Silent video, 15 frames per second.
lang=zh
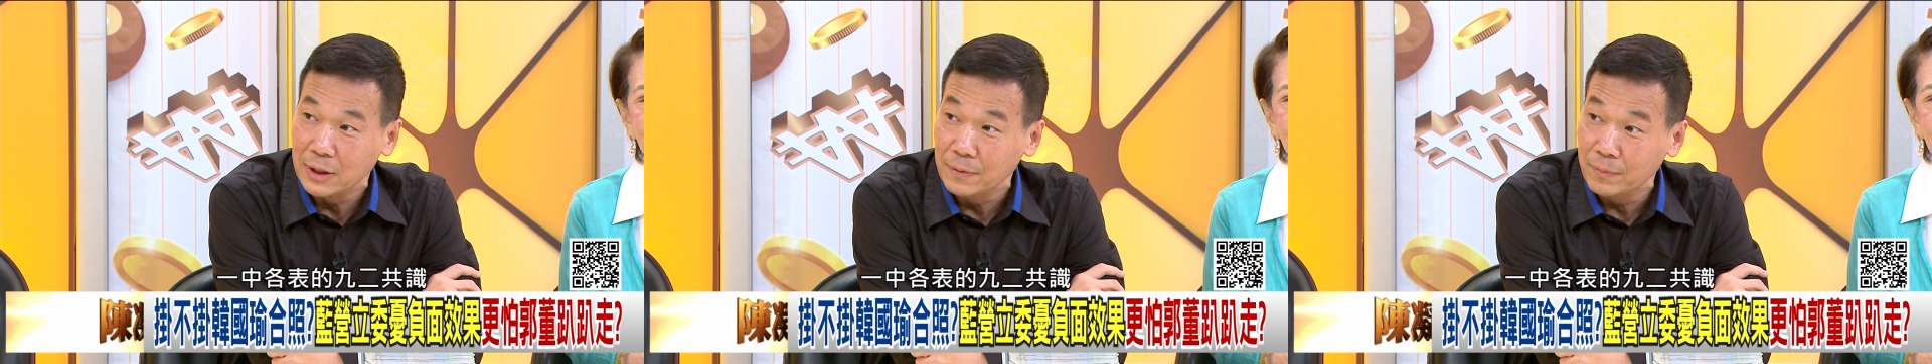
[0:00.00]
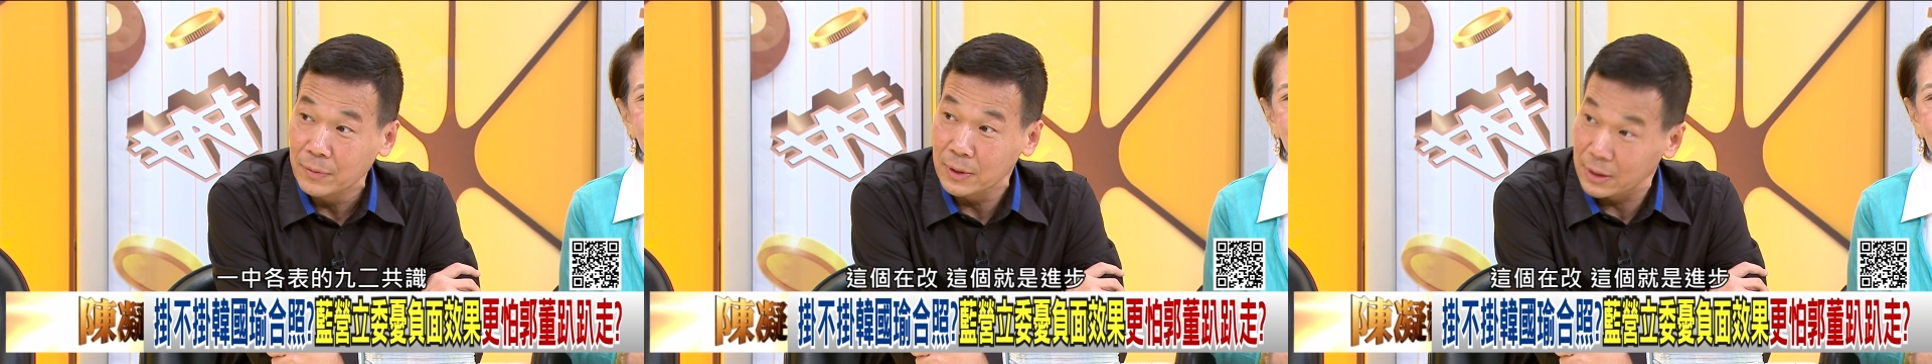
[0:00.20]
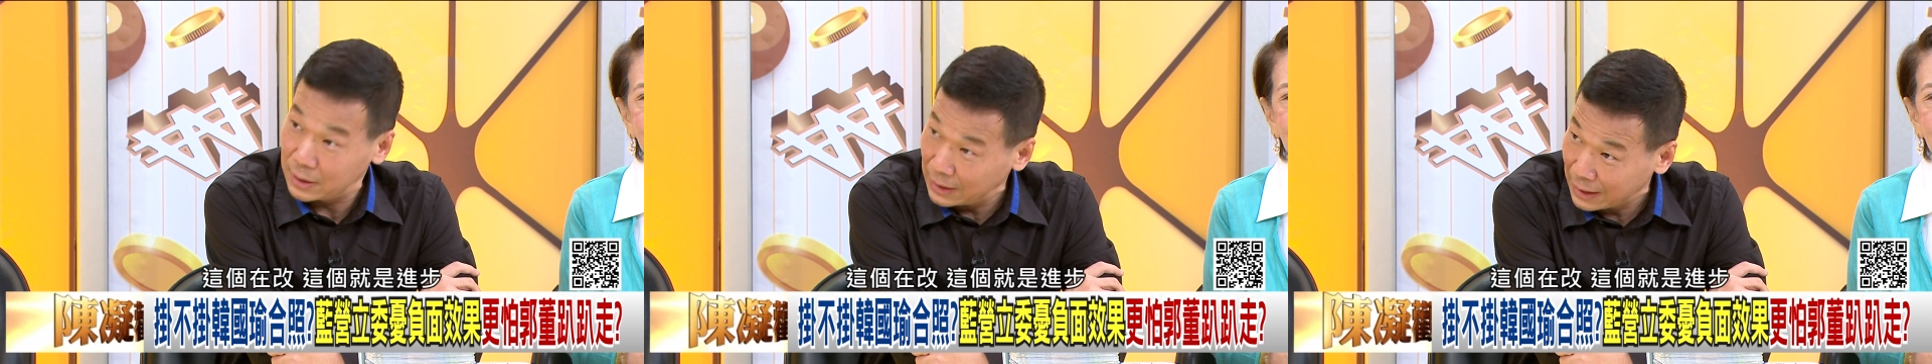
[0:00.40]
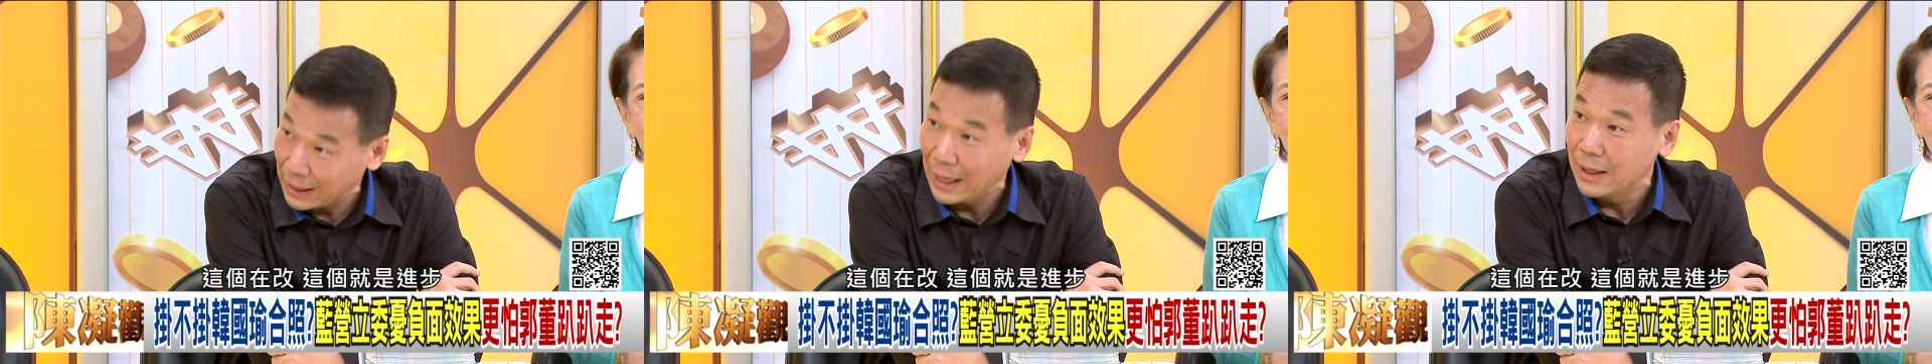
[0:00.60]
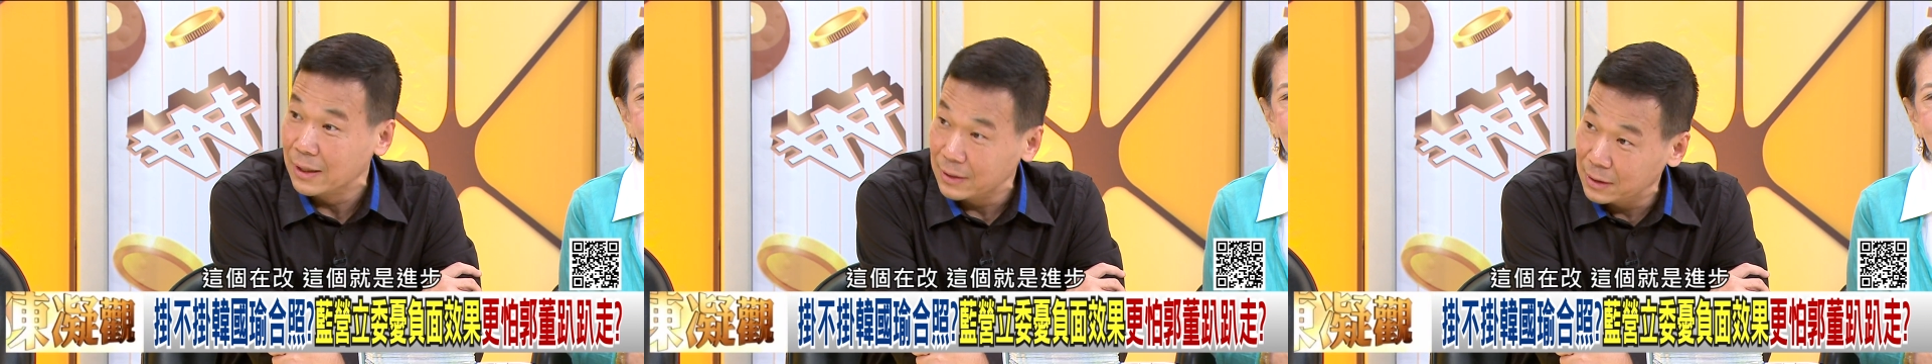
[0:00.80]
嗯，这个在
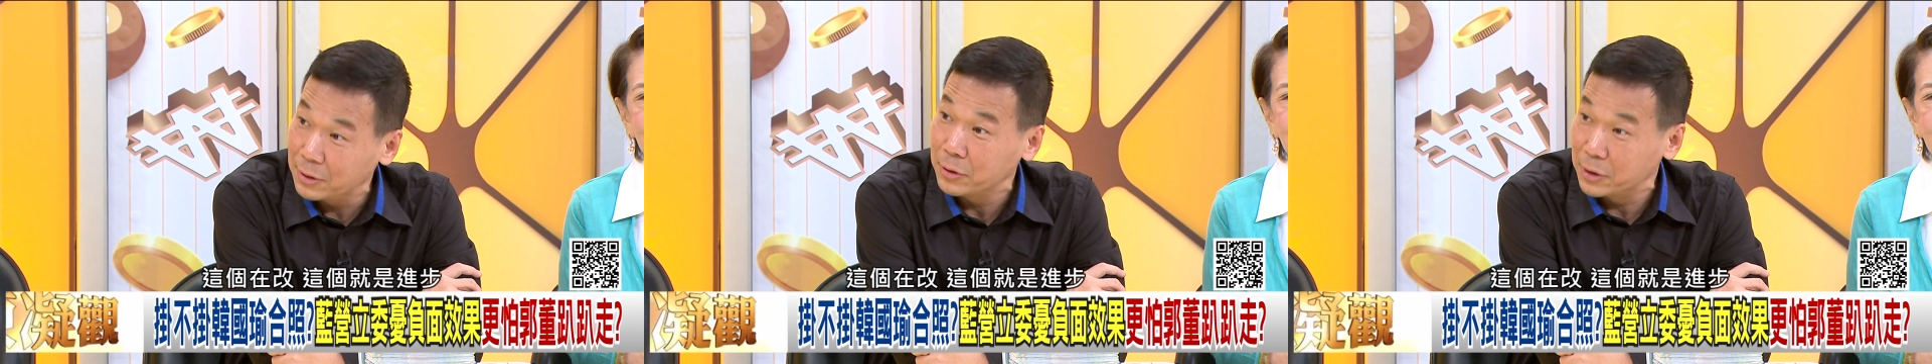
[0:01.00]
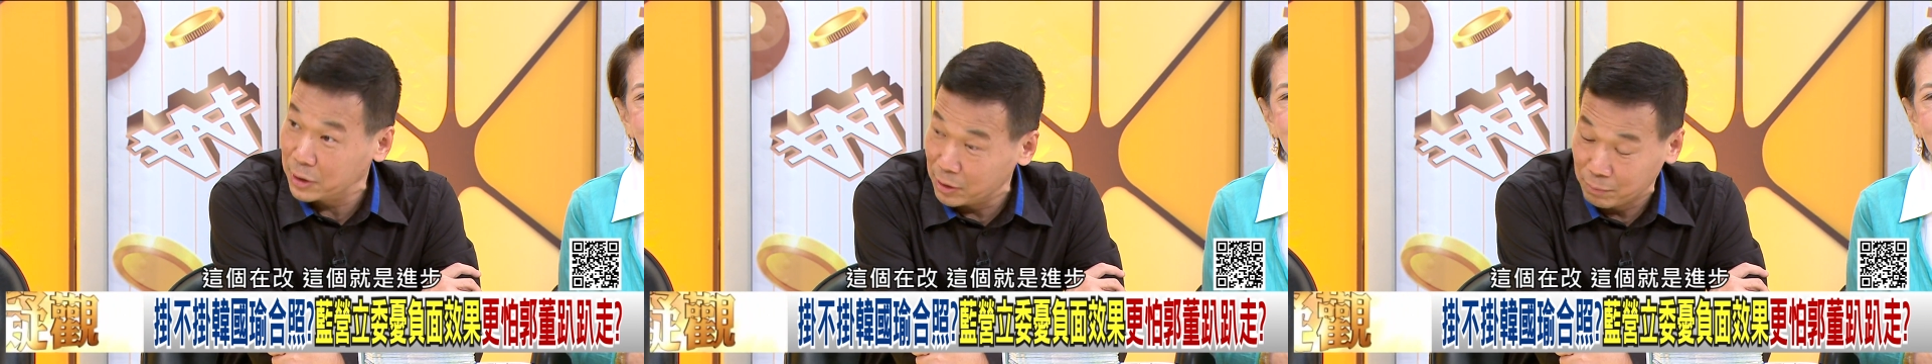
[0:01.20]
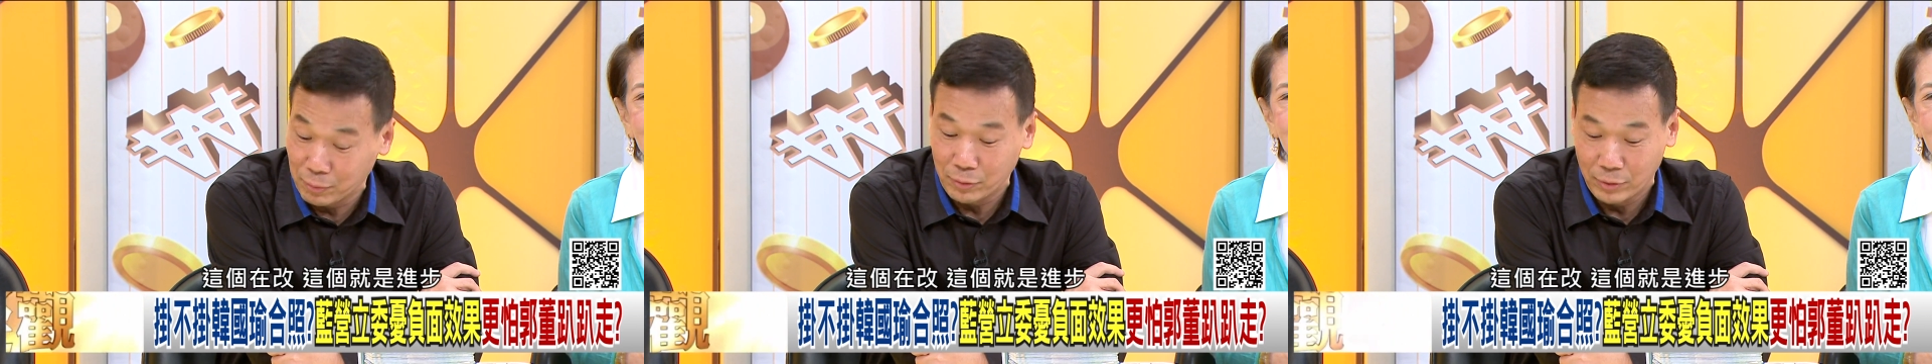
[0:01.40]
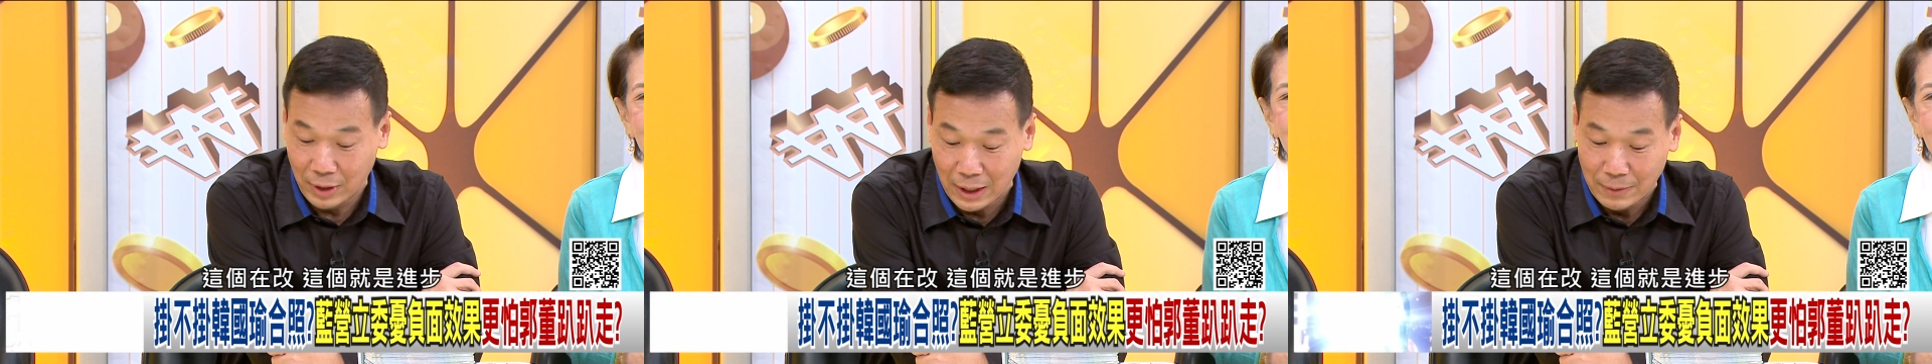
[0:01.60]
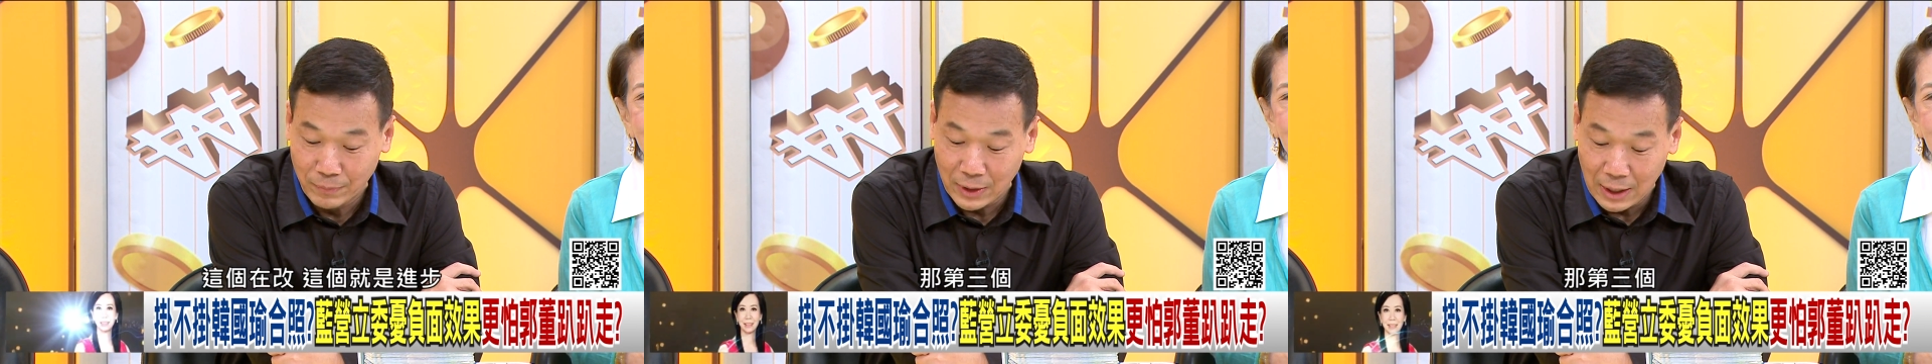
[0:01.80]
改，这就是进步
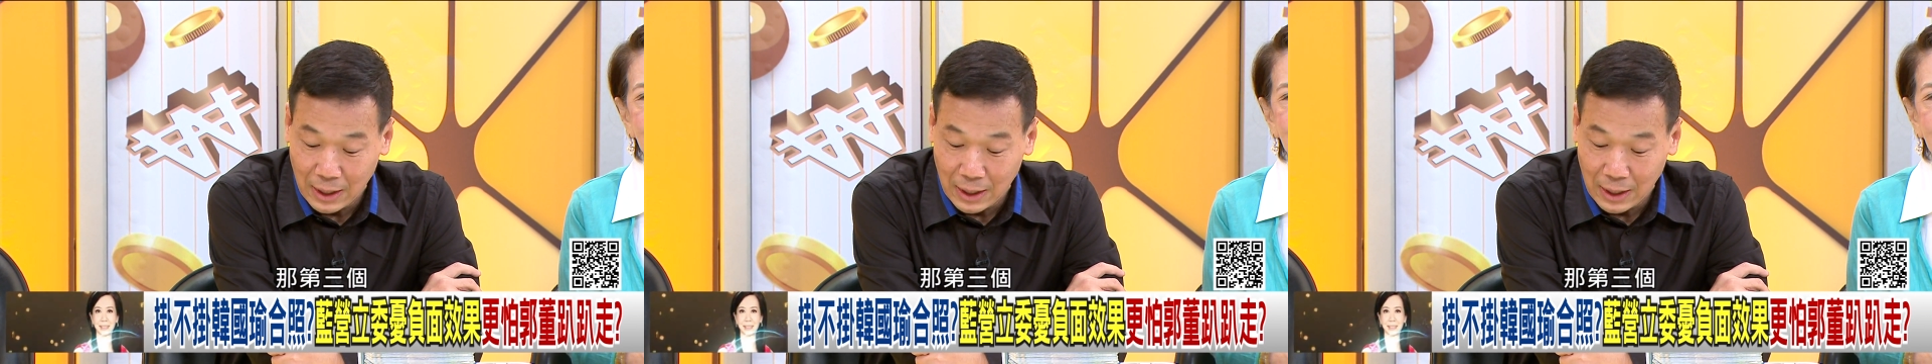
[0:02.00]
哈。